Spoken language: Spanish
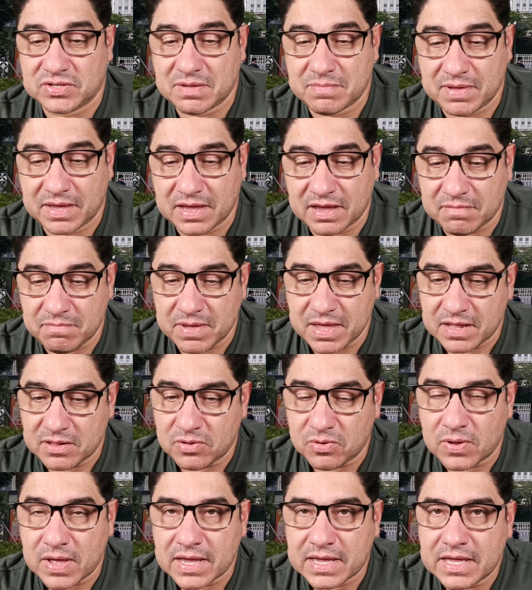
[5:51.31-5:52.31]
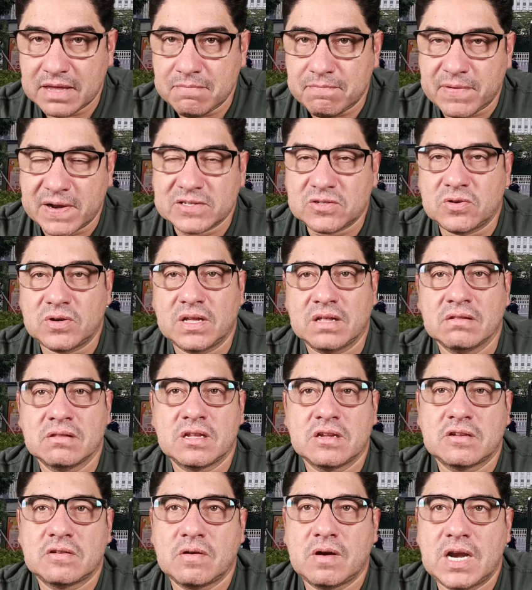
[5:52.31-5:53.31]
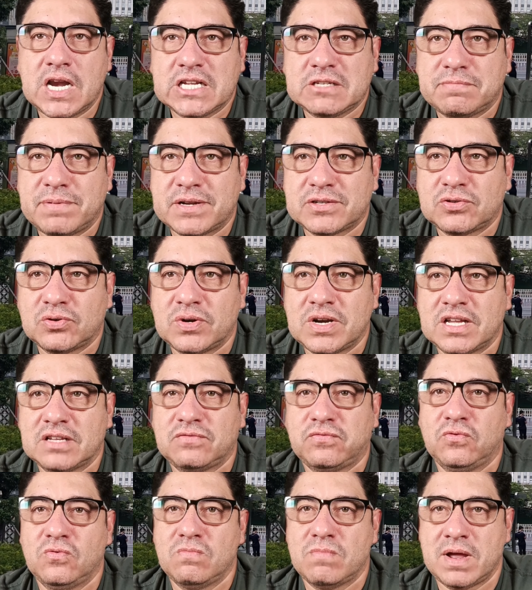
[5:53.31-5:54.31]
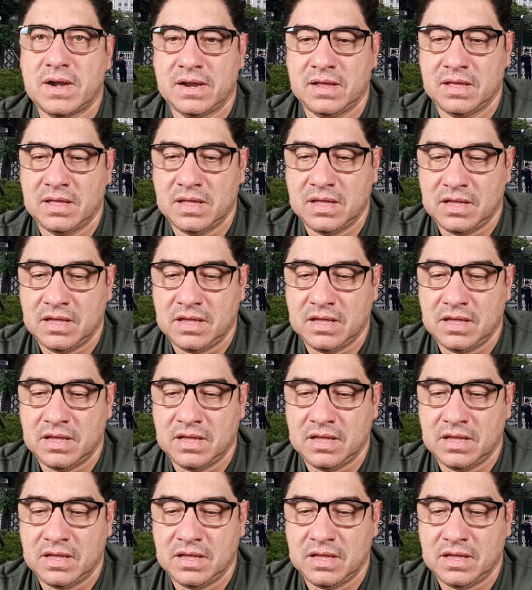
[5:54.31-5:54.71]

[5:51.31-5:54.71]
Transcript: Se me quedan viendo, aquí impresionante, todas las personas fuman